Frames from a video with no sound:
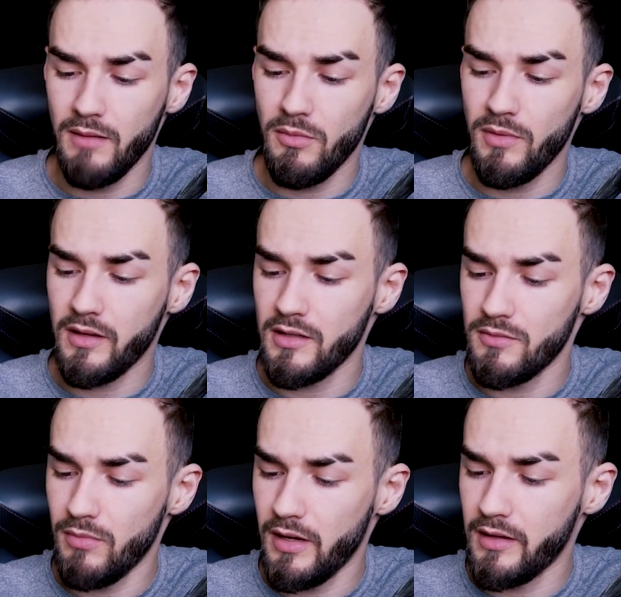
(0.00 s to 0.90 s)
dalej mamy
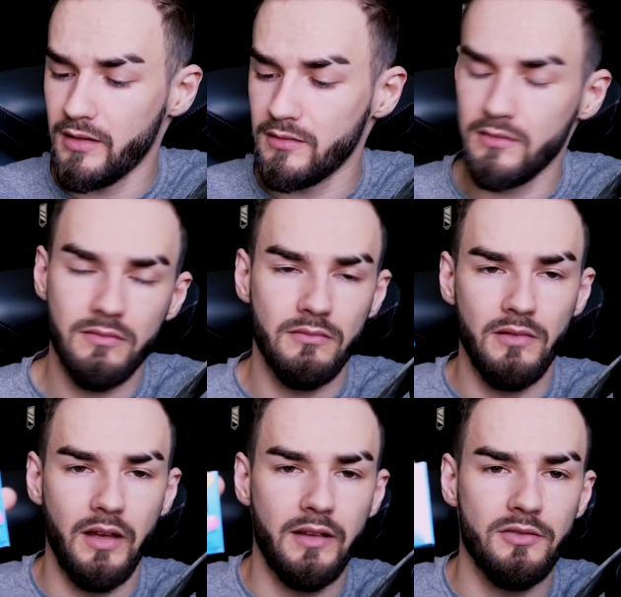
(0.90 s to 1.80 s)
jakieś Mike and
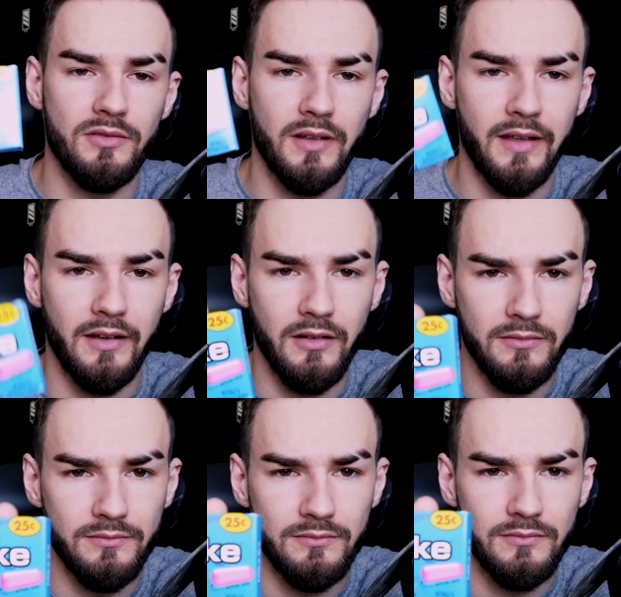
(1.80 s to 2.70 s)
Like, coś
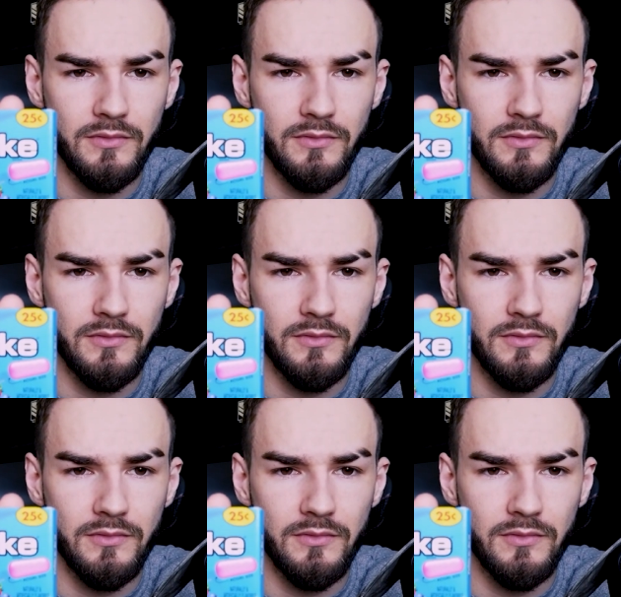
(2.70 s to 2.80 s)
takiego.